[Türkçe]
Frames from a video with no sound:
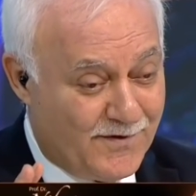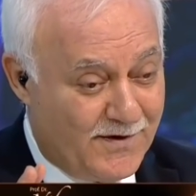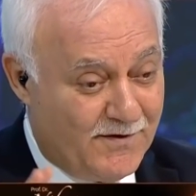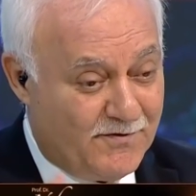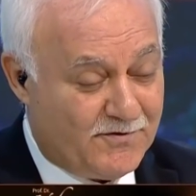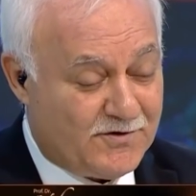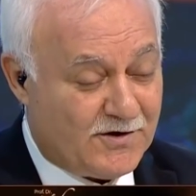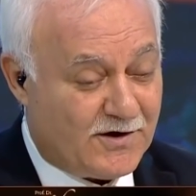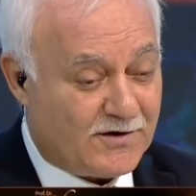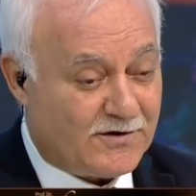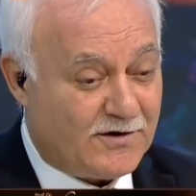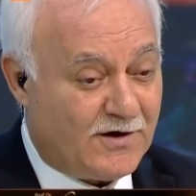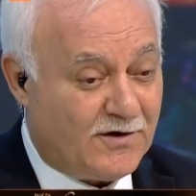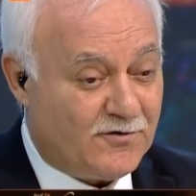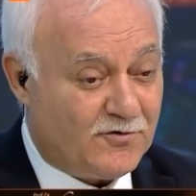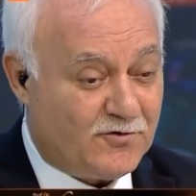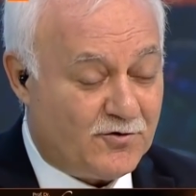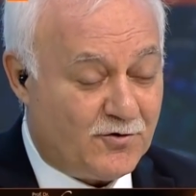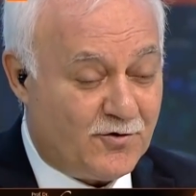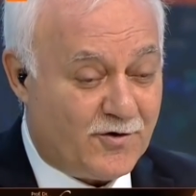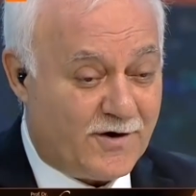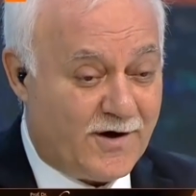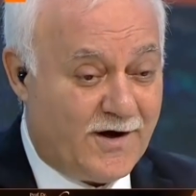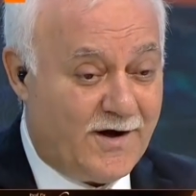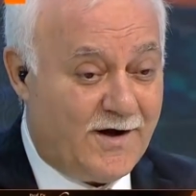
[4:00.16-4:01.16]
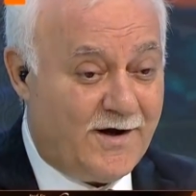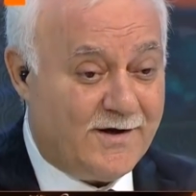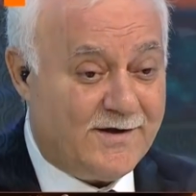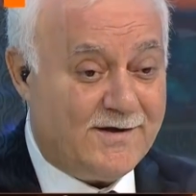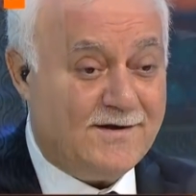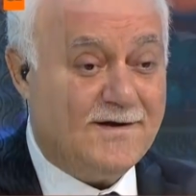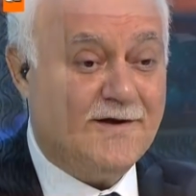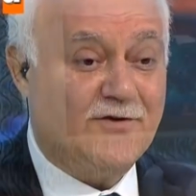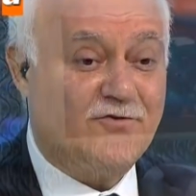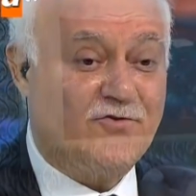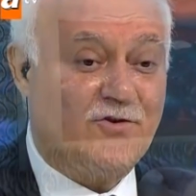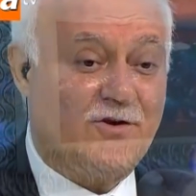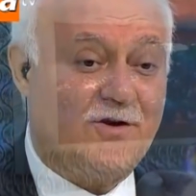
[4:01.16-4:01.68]
İftardan sonra
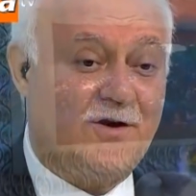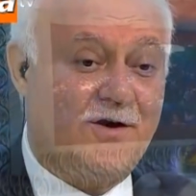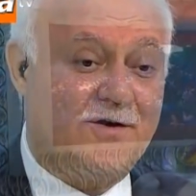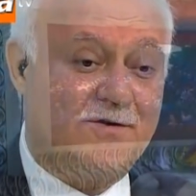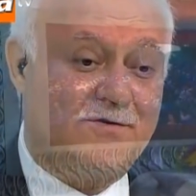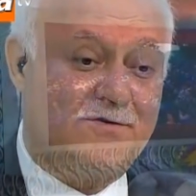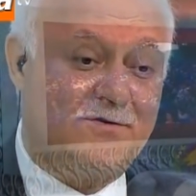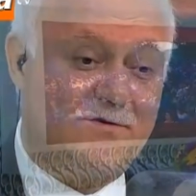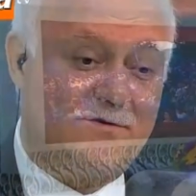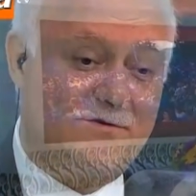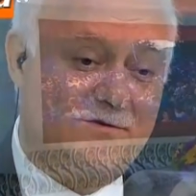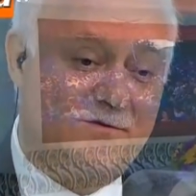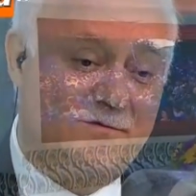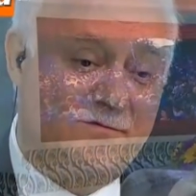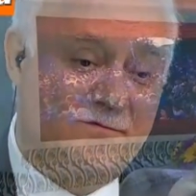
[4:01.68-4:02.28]
gidecek artık.